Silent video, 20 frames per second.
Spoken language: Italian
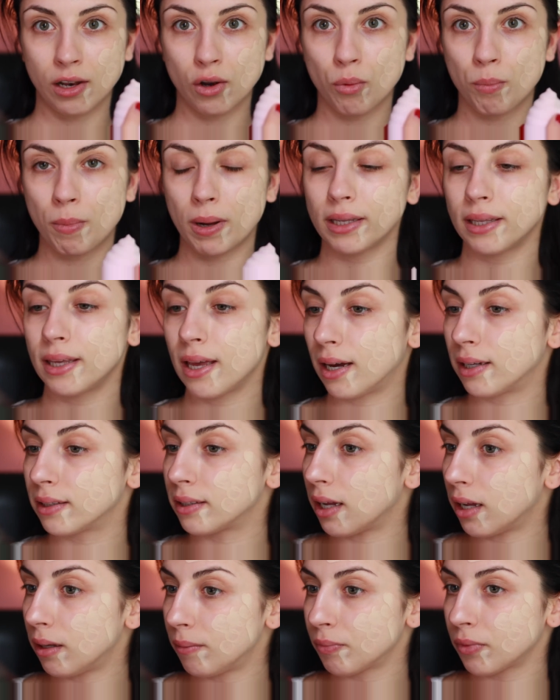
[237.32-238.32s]
L'ho
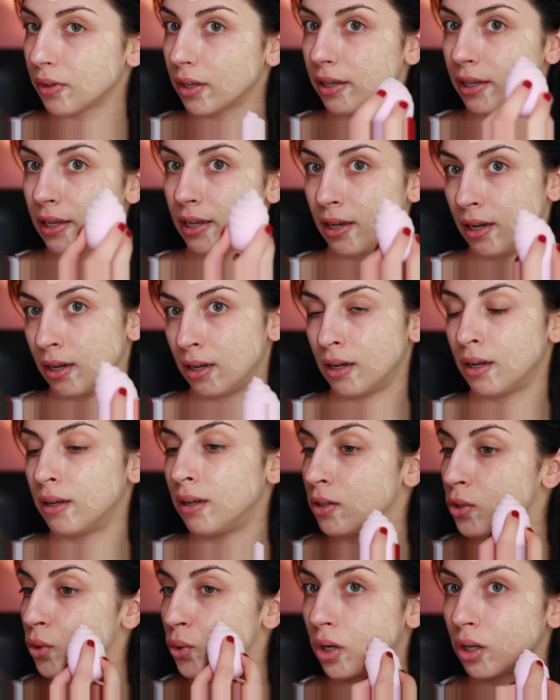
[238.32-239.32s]
bagnata e
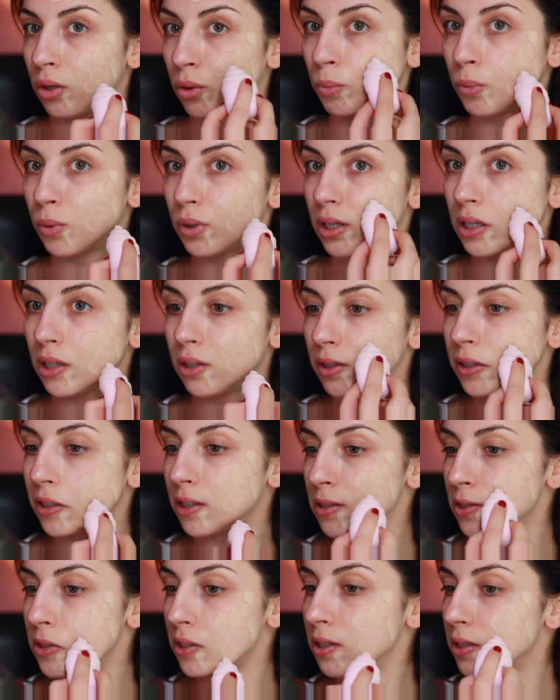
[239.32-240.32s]
asciugata un pochino,
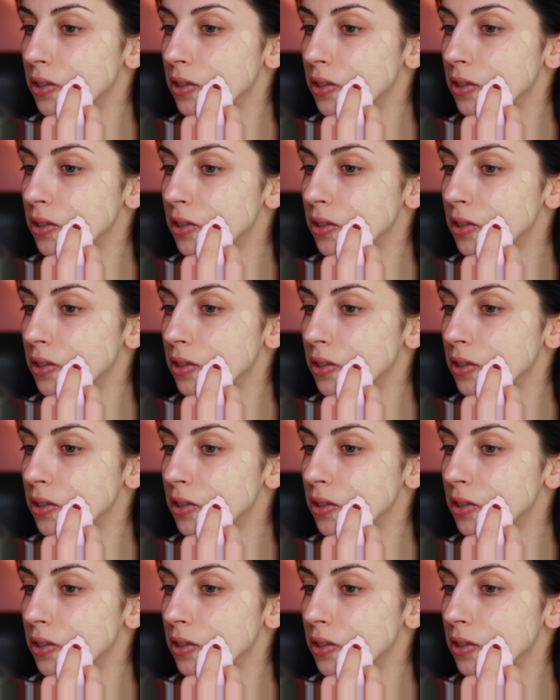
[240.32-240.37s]
adesso